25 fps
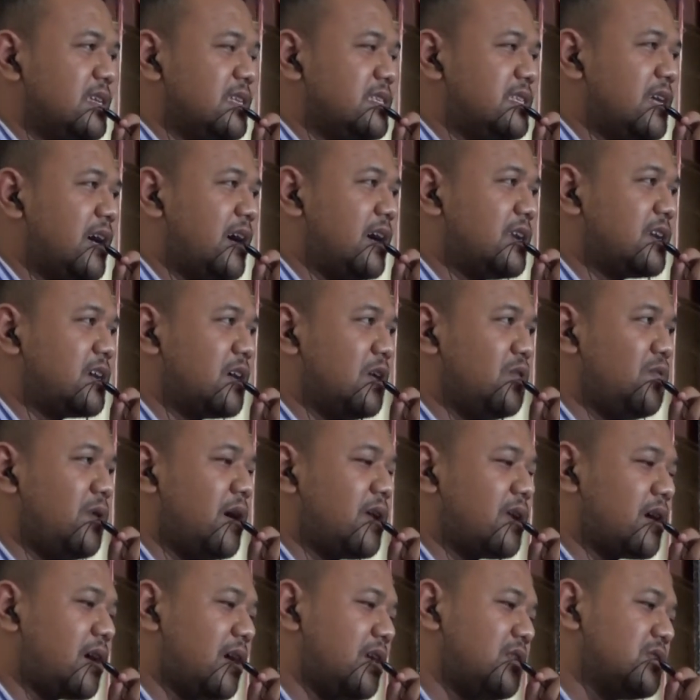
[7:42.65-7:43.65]
jangan
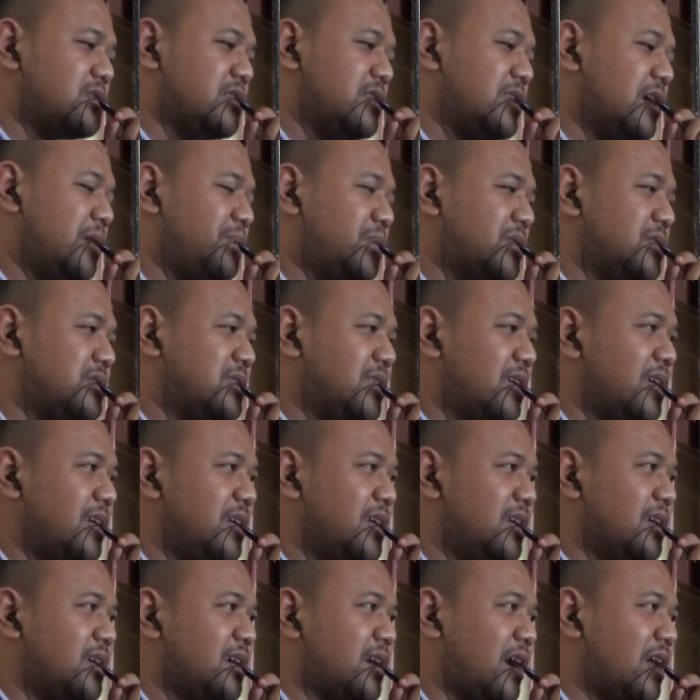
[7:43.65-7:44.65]
keluar kalau tidak
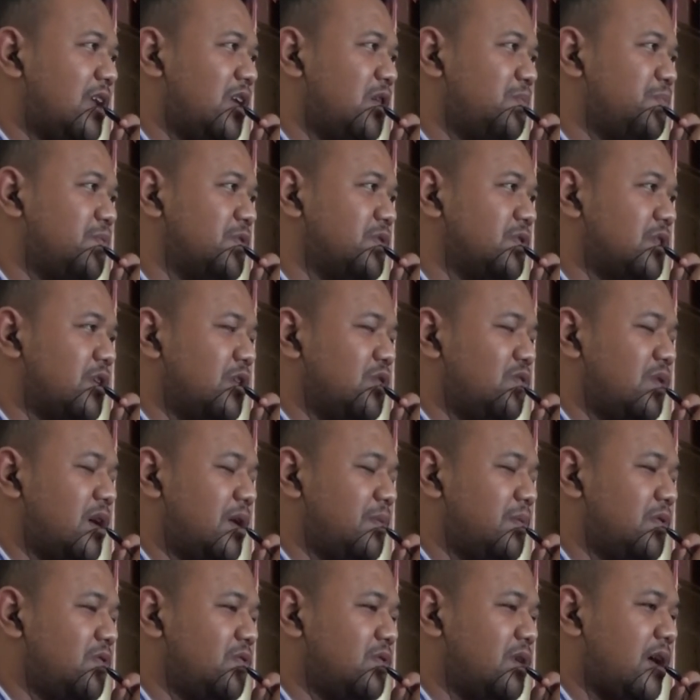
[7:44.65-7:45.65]
penting, kalaupun keluar
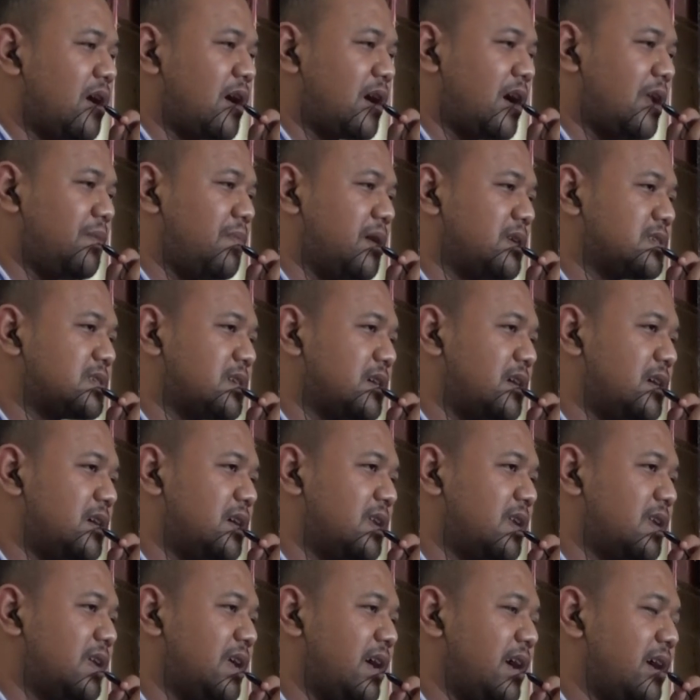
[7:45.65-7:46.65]
menggunakan
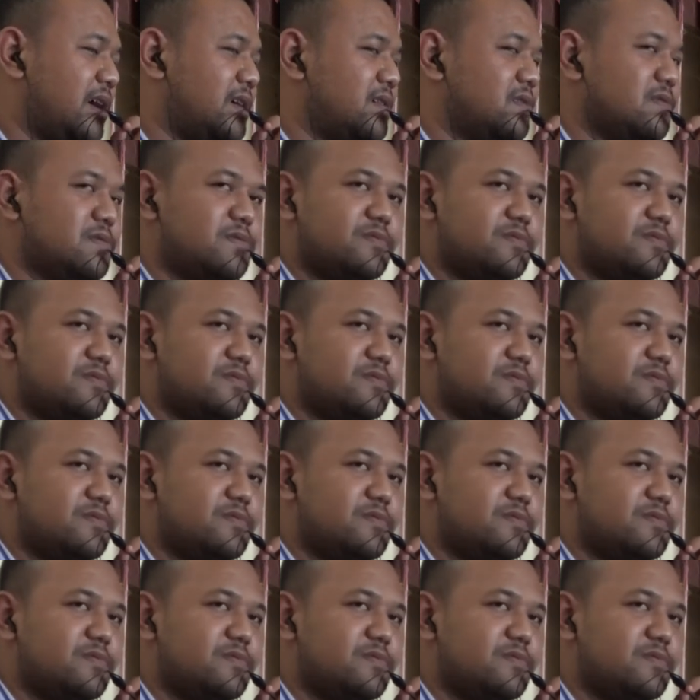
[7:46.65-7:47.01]
masker ya.